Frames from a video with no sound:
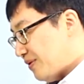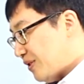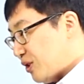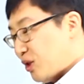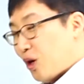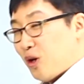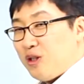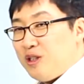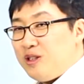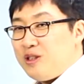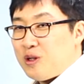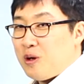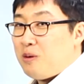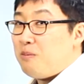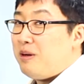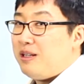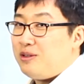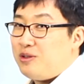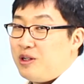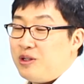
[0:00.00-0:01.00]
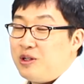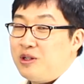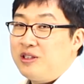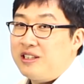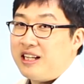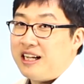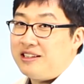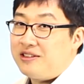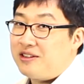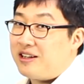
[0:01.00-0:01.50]
저는 정말 최선을
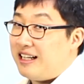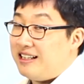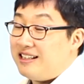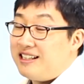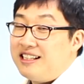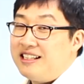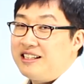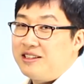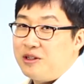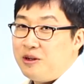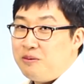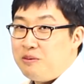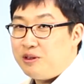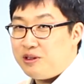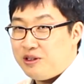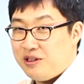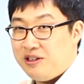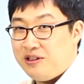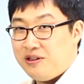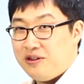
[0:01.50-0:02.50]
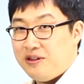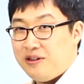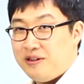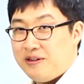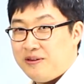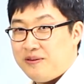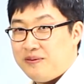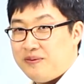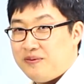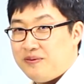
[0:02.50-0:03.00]
다해서 간단하게 설명드린 거예요.
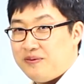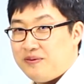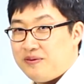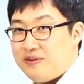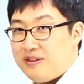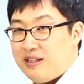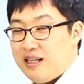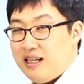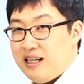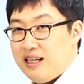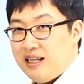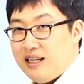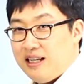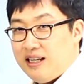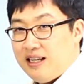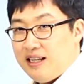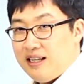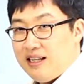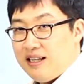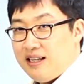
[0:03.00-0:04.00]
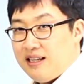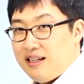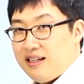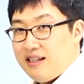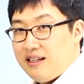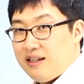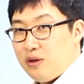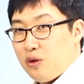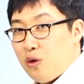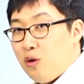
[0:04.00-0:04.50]

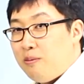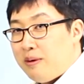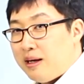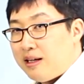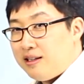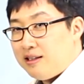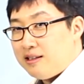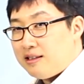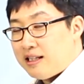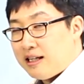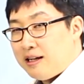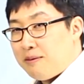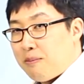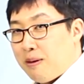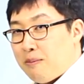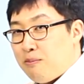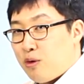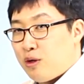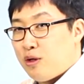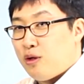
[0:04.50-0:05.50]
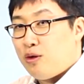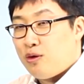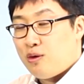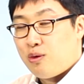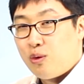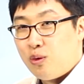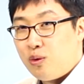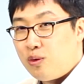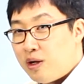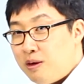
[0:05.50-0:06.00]
아, 요 말을 제가 반복해서
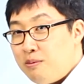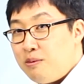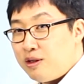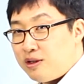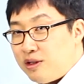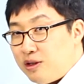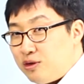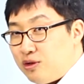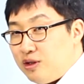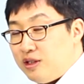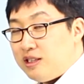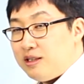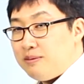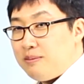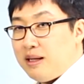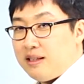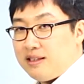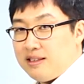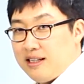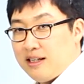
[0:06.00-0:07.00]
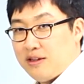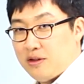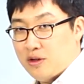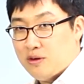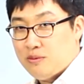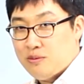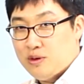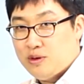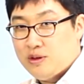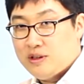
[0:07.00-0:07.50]
또 설명드릴 수 있지만 그냥
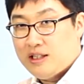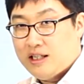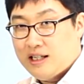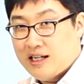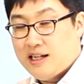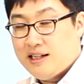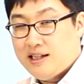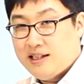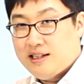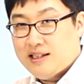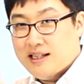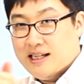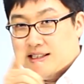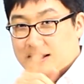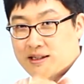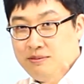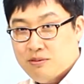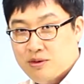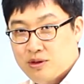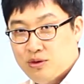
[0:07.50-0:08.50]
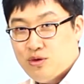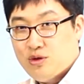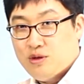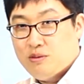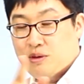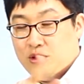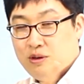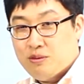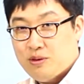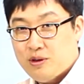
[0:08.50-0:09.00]
여러분 제 강의를 다시 한번
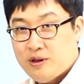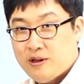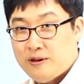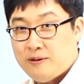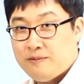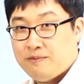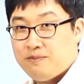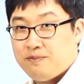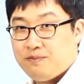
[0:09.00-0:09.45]
뒤집어서 보세요.